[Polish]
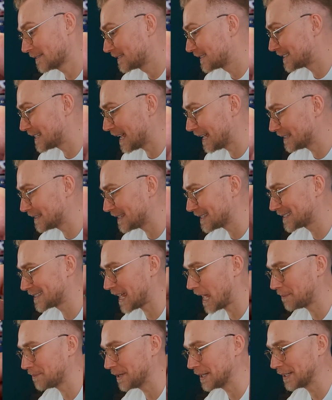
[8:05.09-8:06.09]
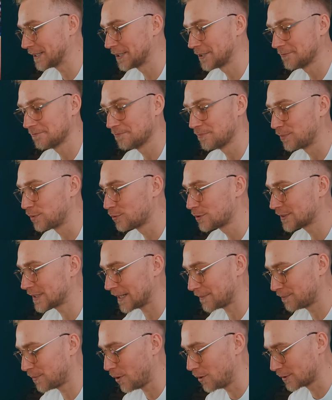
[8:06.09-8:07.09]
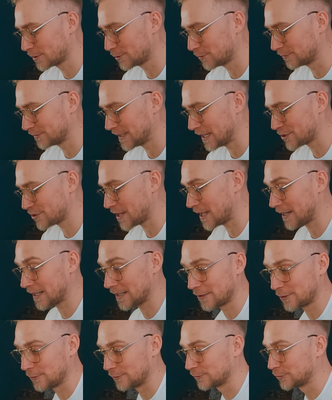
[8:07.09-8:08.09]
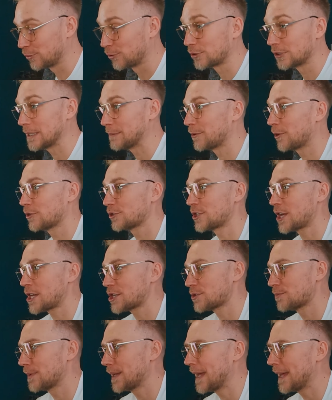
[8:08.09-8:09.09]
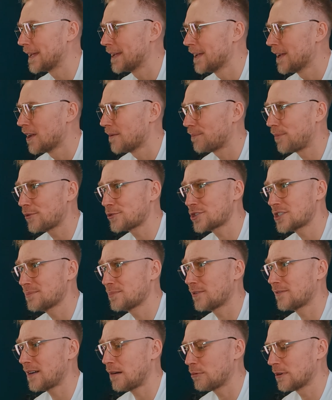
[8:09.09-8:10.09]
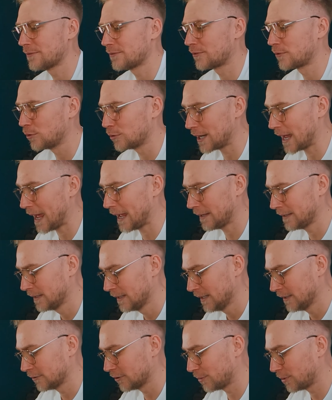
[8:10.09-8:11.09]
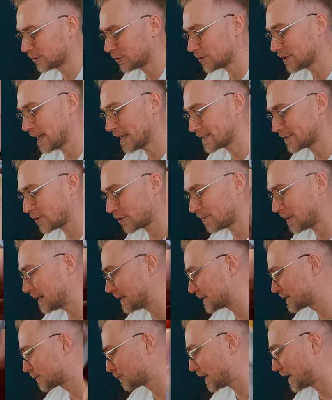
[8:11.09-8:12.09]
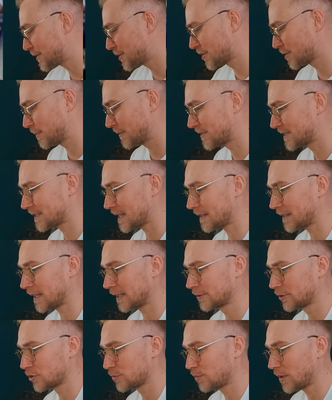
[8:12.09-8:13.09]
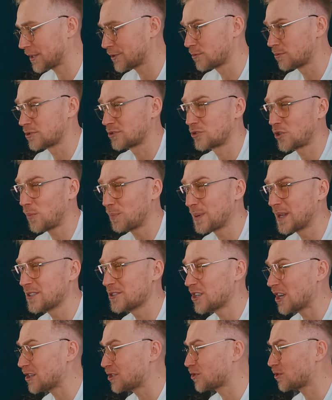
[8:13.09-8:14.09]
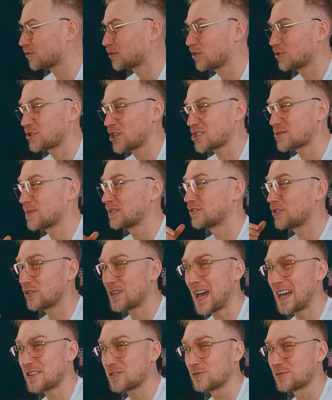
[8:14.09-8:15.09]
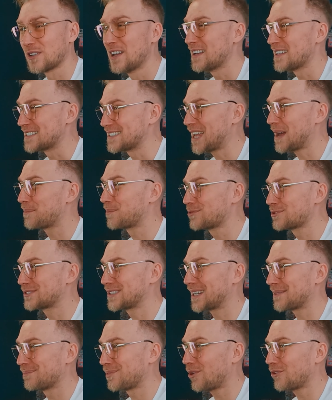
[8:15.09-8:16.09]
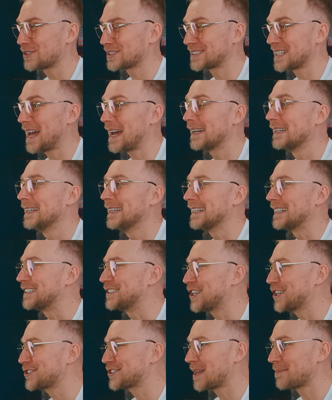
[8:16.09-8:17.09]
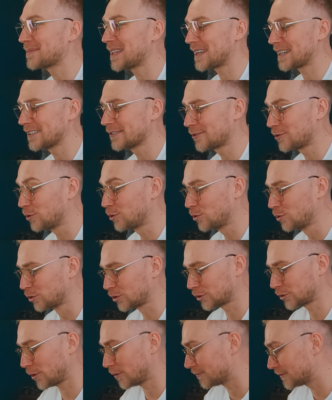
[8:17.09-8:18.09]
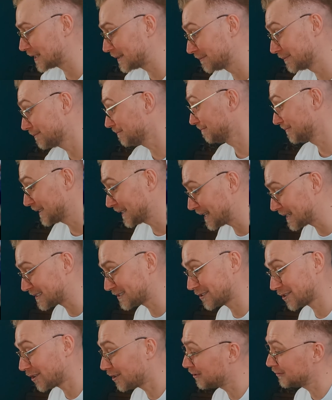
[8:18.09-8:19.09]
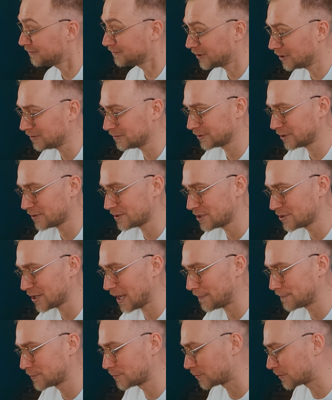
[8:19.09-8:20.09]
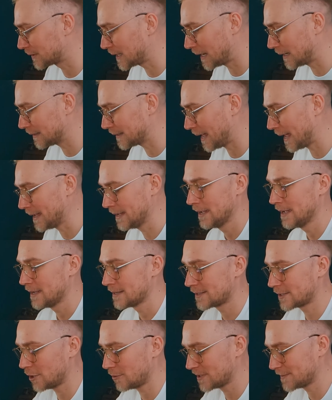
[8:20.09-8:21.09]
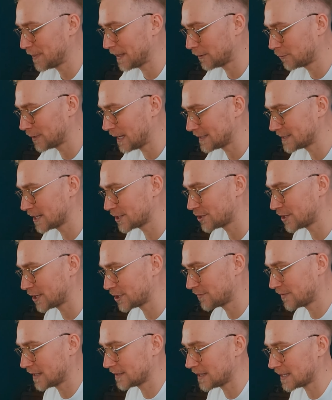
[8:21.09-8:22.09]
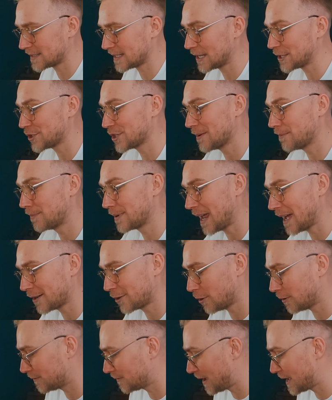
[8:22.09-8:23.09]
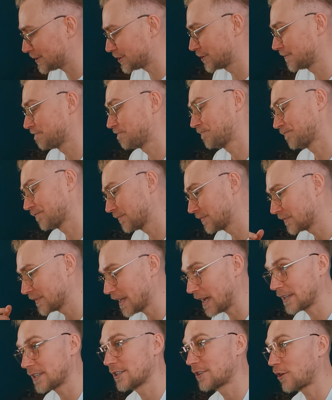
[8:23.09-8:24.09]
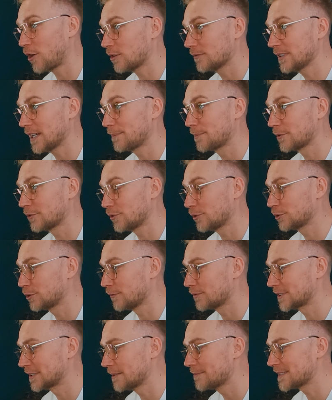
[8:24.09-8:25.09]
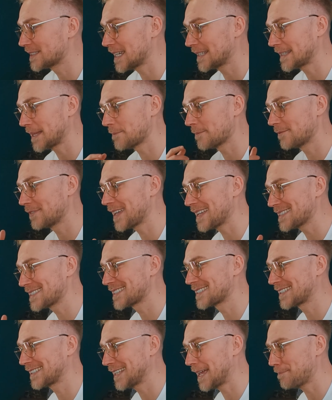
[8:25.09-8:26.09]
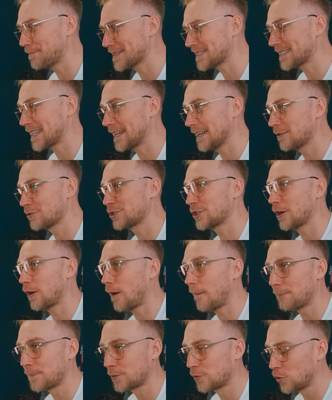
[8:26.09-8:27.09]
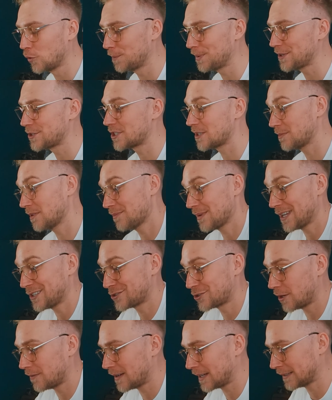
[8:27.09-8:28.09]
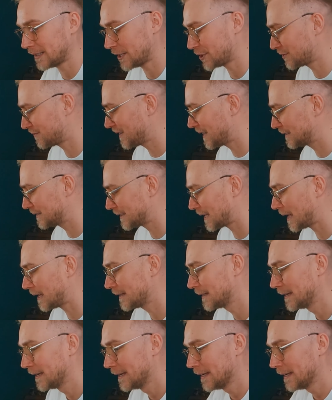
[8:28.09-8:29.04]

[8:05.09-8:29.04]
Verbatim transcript: ceny samych booster boxów też na rynku wtórnym chociażby poszybowały w górę, no bo to nie jest normalne, słuchajcie, żeby w Stanach ktoś płacił 150 chociażby dolarów za booster boxa gdzieś tam na rynku hurtowym. Jest to no, dosyć absurdalne. Są spekulacje, że na święta zacznie brakować jakichkolwiek produktów z tym setem, więc sklepy starają się obkupić, żeby mieć towar na święta.